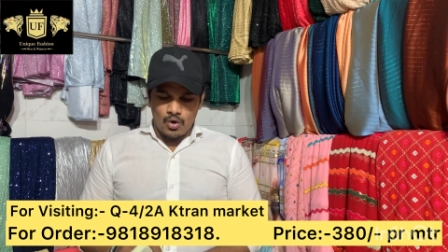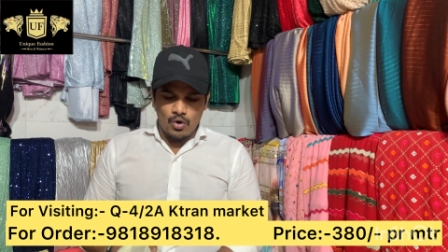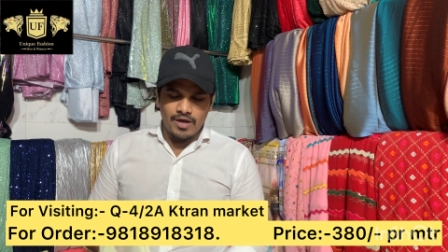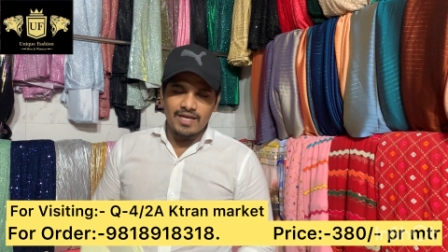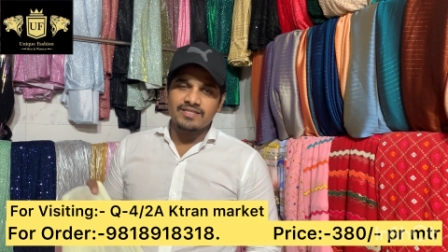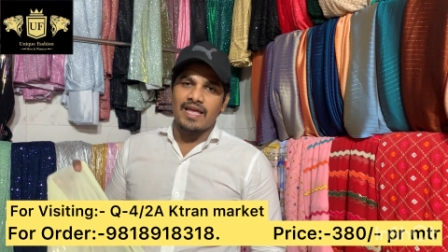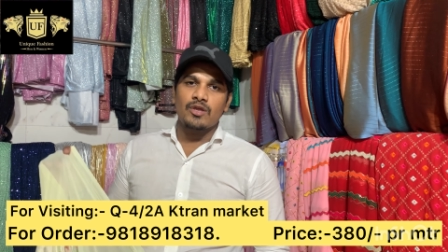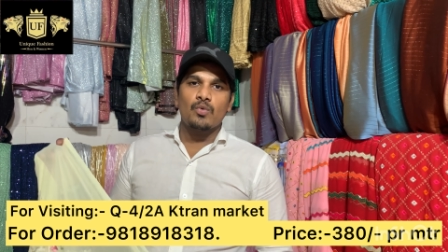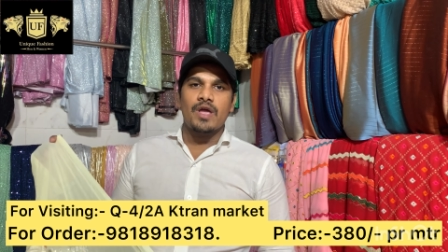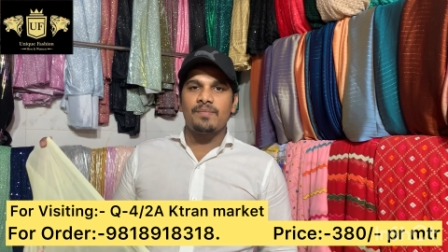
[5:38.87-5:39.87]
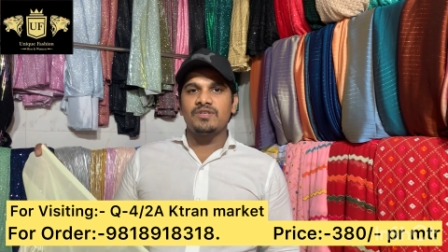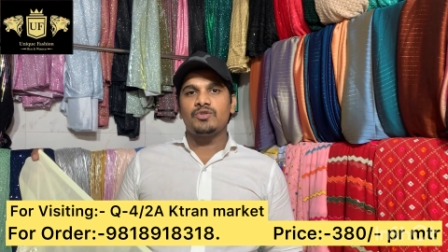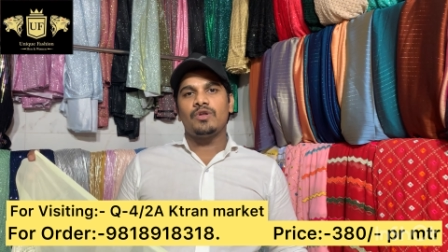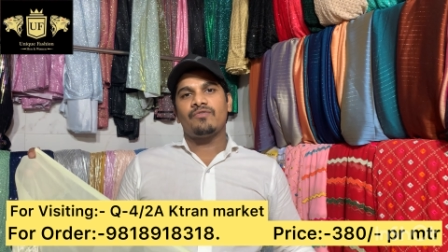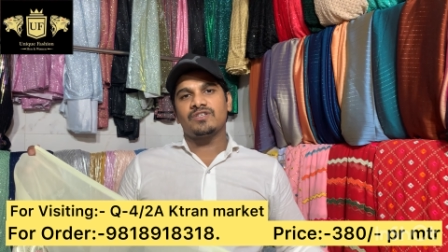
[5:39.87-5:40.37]
ओके गाइज थैंक यू वेरी मच
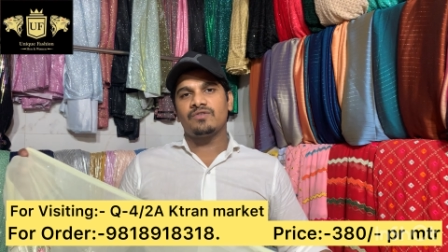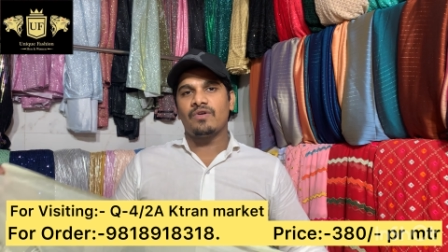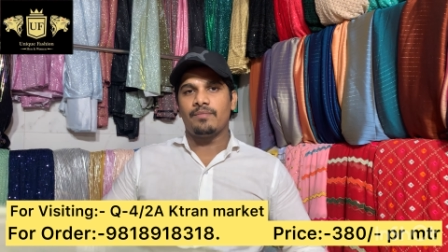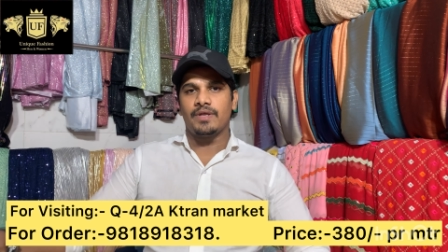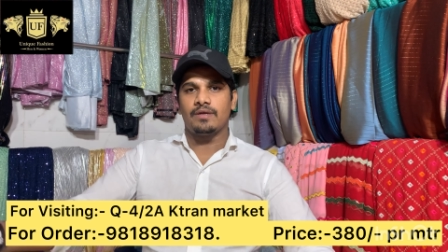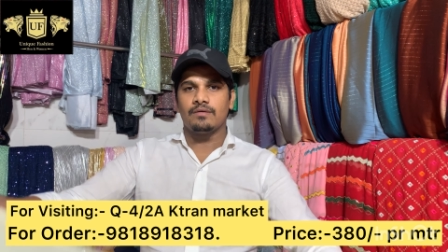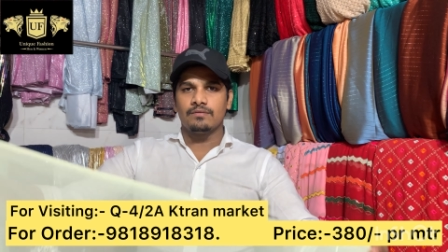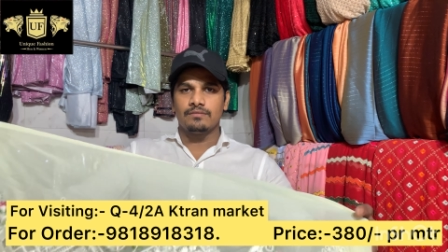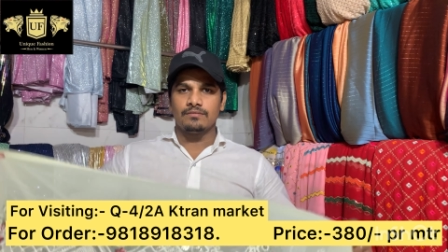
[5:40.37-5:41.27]
यूनिक फैशन फैब्रिक